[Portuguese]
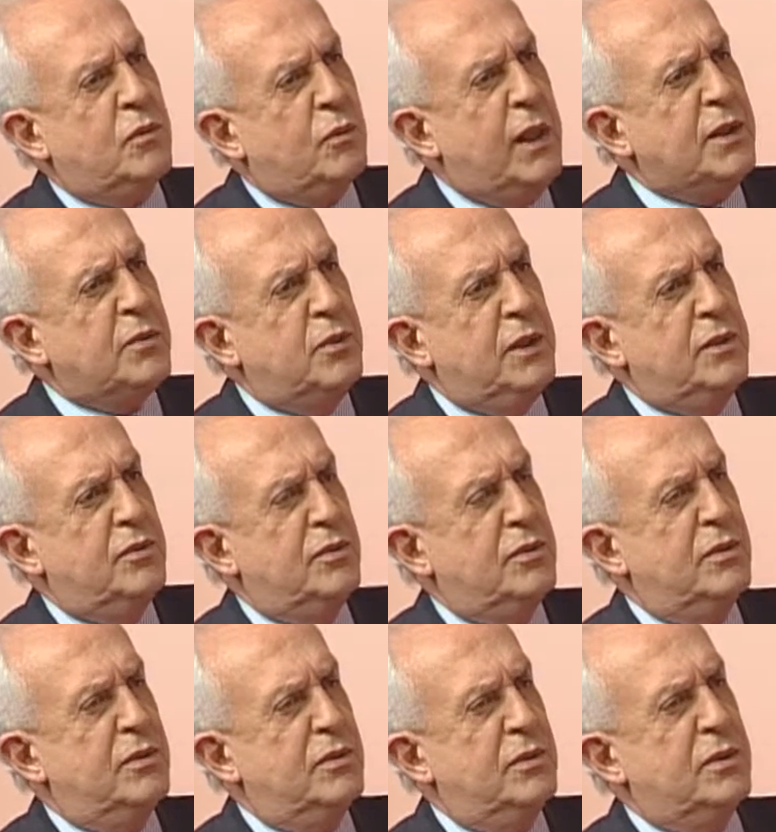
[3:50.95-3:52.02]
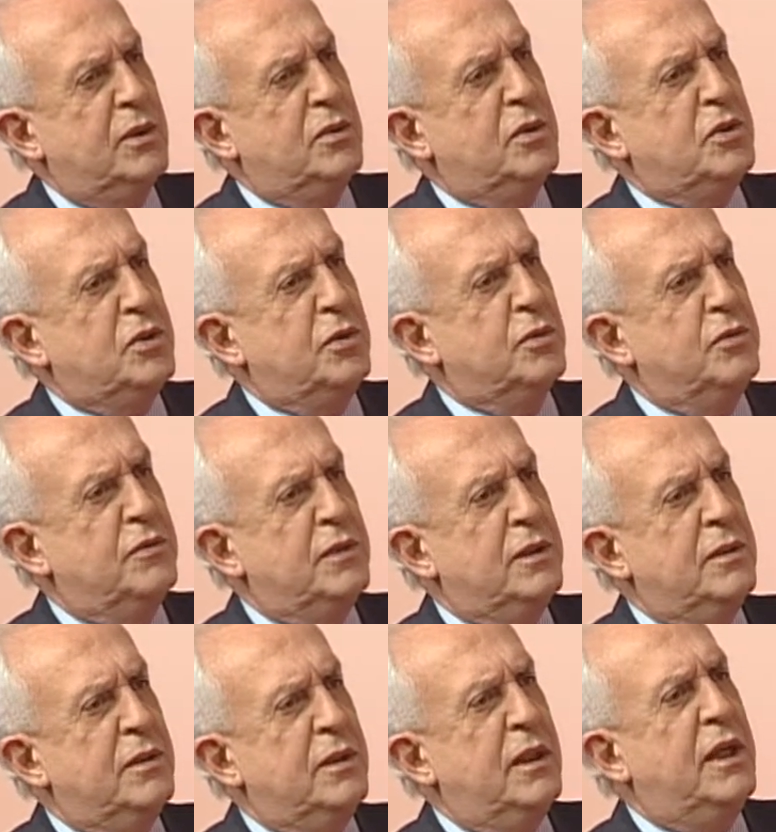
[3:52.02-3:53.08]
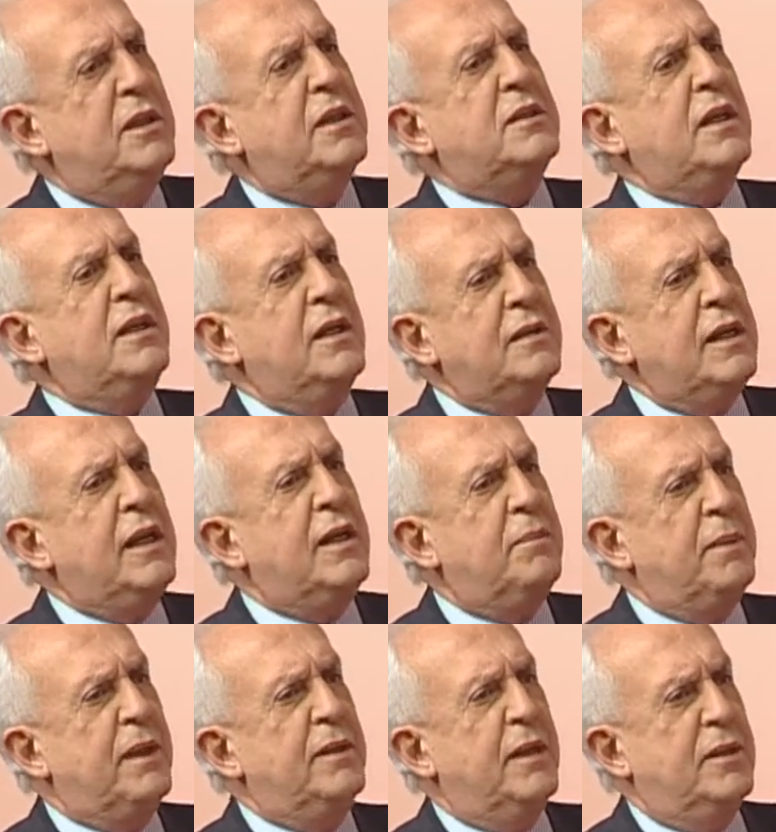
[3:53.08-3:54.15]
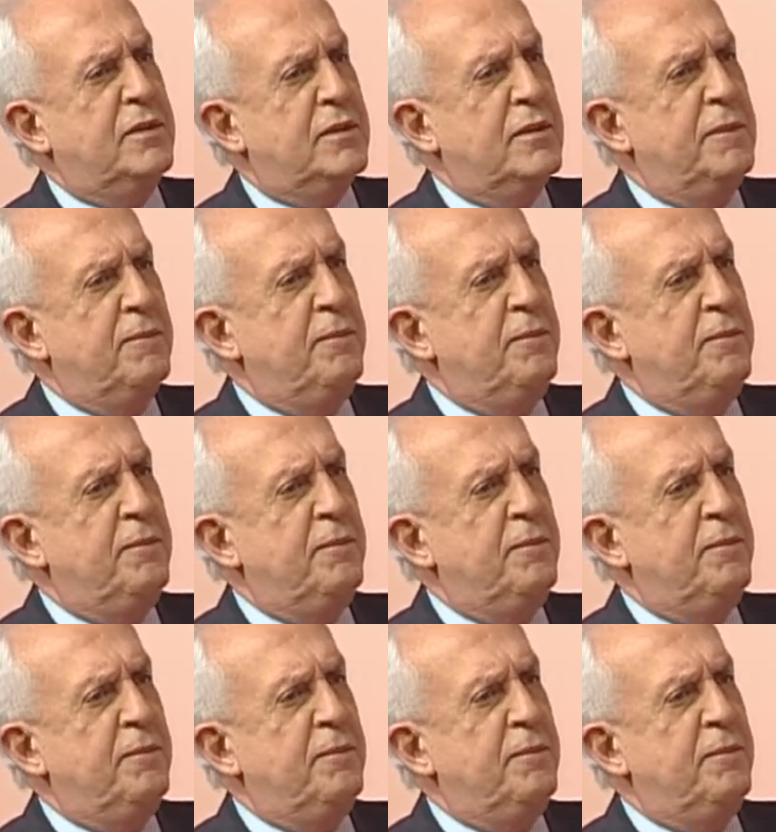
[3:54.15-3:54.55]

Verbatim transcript: quatro anos que eu deixei o governo. Ainda está na terraplanagem.